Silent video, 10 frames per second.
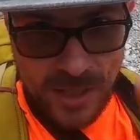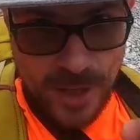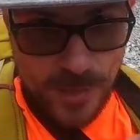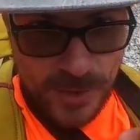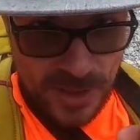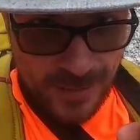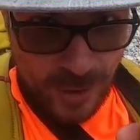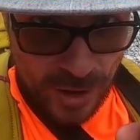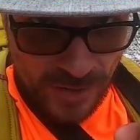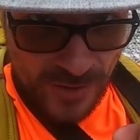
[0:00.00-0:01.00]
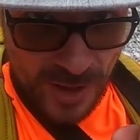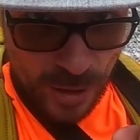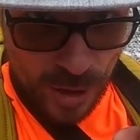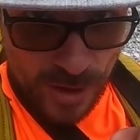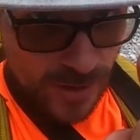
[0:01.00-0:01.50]
Ich habe das im anderen
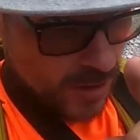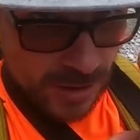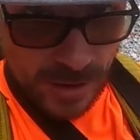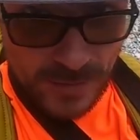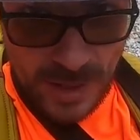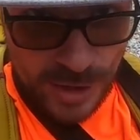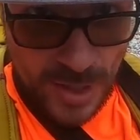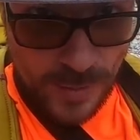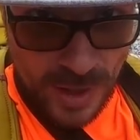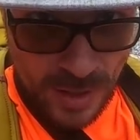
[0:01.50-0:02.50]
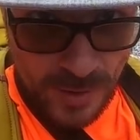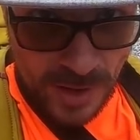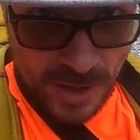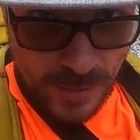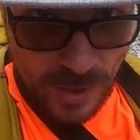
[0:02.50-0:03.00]
Video schon gesagt, aber scheinbar haben wir
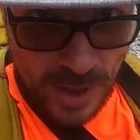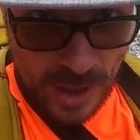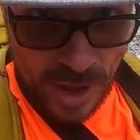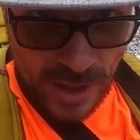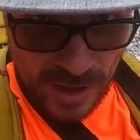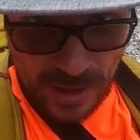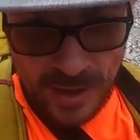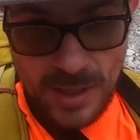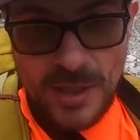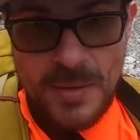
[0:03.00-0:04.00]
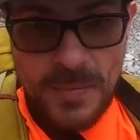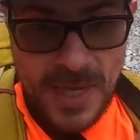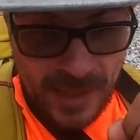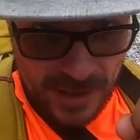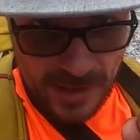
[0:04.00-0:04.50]
das ein paar nicht gecheckt.
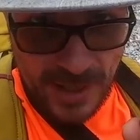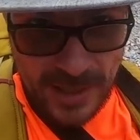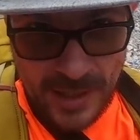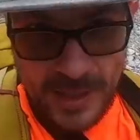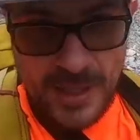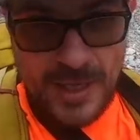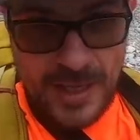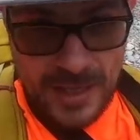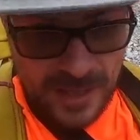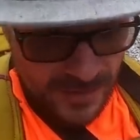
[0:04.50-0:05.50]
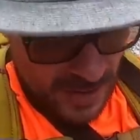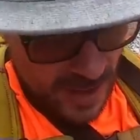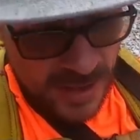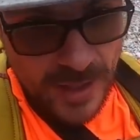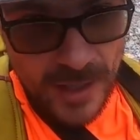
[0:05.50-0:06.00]
Merkt es euch, erst wenn
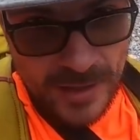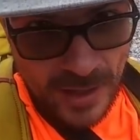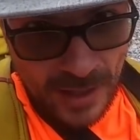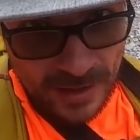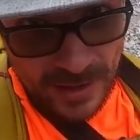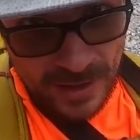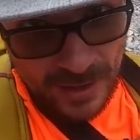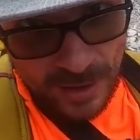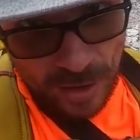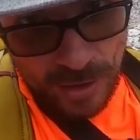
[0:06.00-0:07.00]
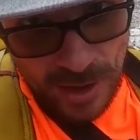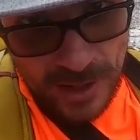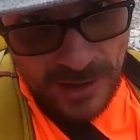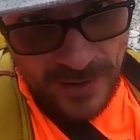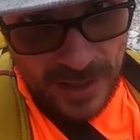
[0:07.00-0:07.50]
ihr hier seid, dann hat
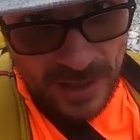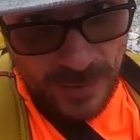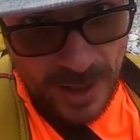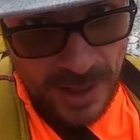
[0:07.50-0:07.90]
euch der Watzmann